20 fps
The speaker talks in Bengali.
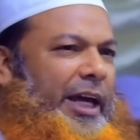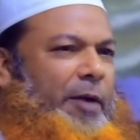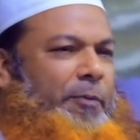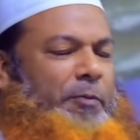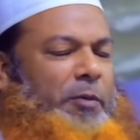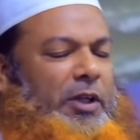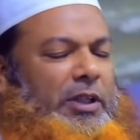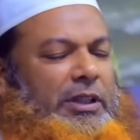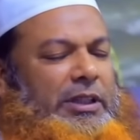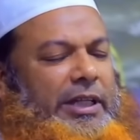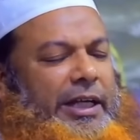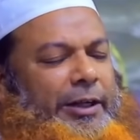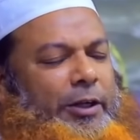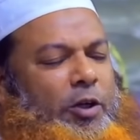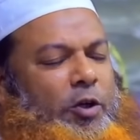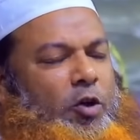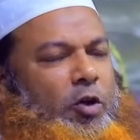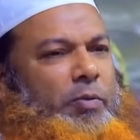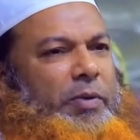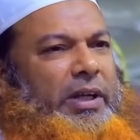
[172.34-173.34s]
এক পর্যায়ে
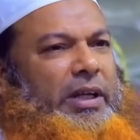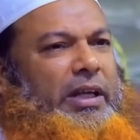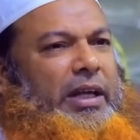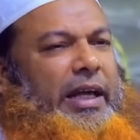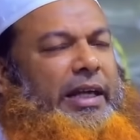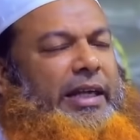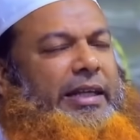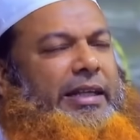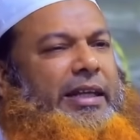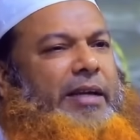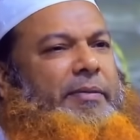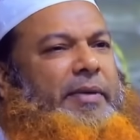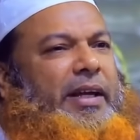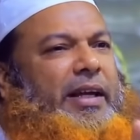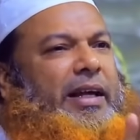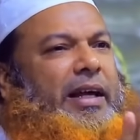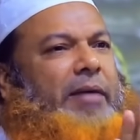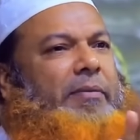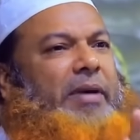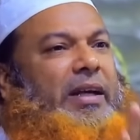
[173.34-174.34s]
রকমারি
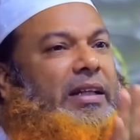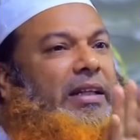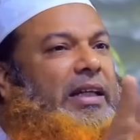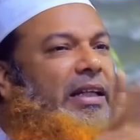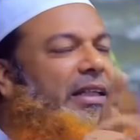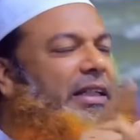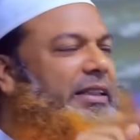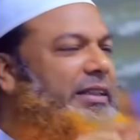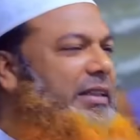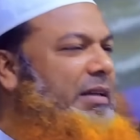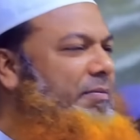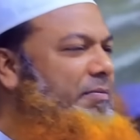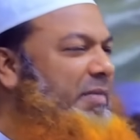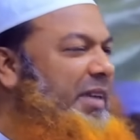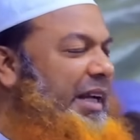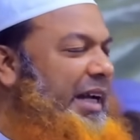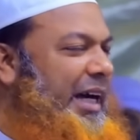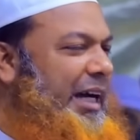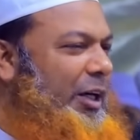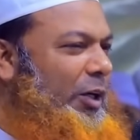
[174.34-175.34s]
আইটেমের খাবার তাদের
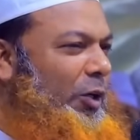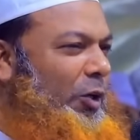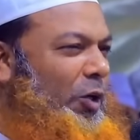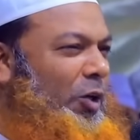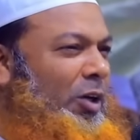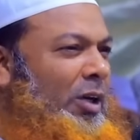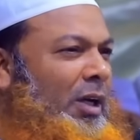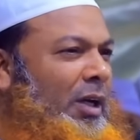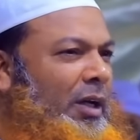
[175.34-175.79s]
সামনে রাখলো